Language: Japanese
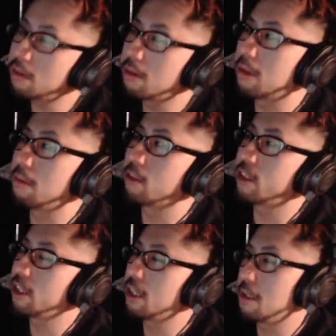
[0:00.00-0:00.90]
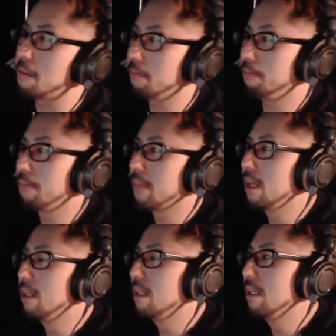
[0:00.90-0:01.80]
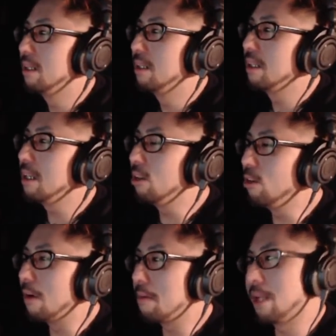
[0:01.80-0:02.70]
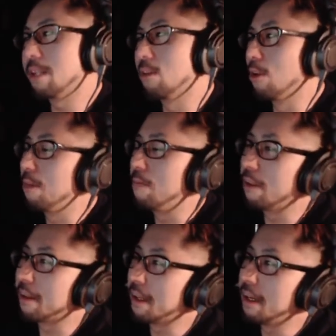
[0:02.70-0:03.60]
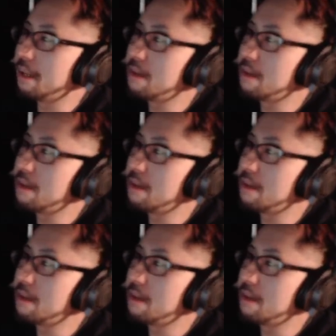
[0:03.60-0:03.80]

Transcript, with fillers: と気持ちいい。昨日はバッドトリップだった。